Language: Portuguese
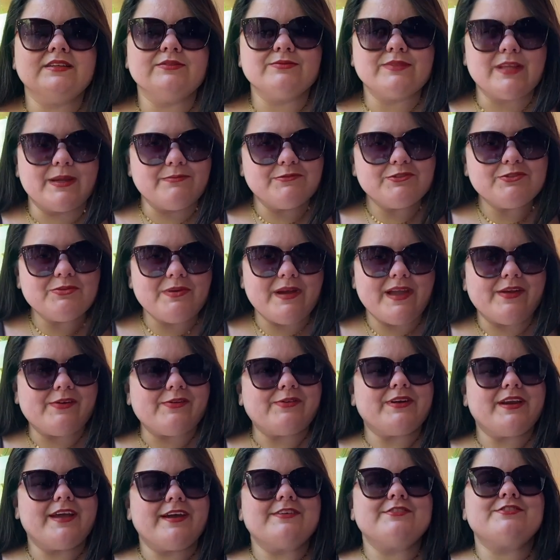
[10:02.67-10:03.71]
não tem muito erro,
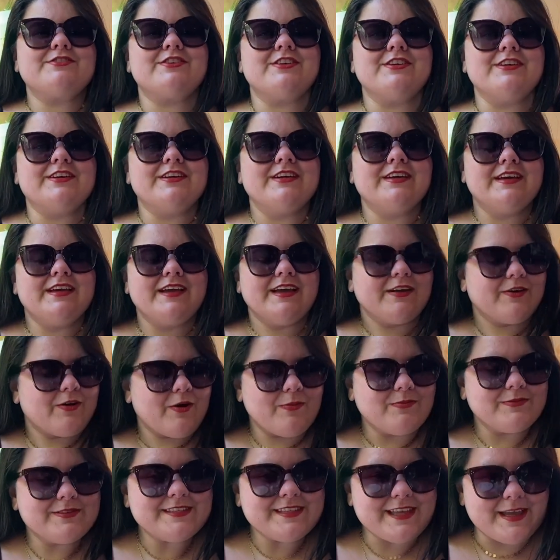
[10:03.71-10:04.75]
né? Acho que,
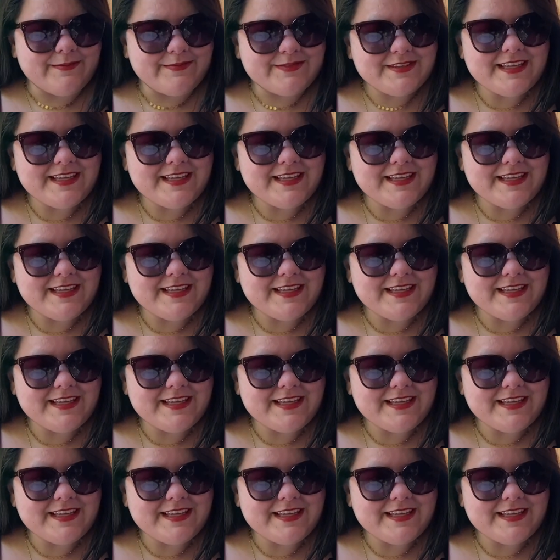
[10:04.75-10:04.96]
como sempre,